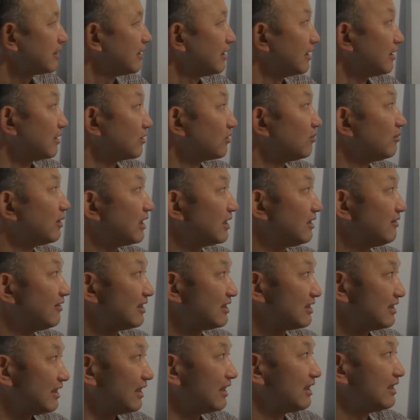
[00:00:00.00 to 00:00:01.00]
はい、泊まりま
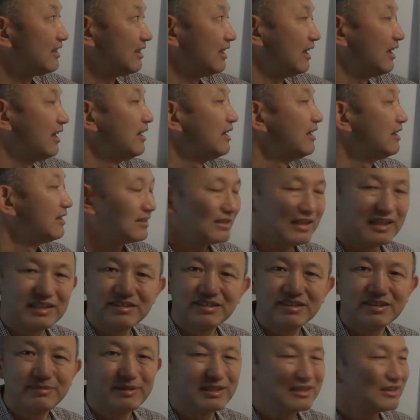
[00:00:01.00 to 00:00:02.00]
すね。で、最
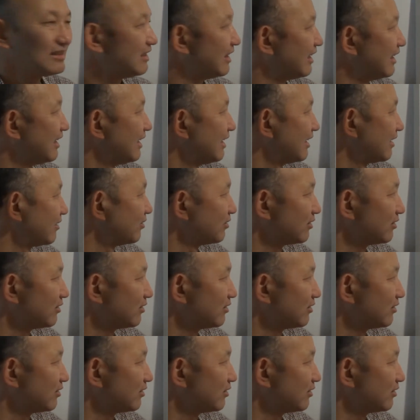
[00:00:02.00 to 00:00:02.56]
初にまずね、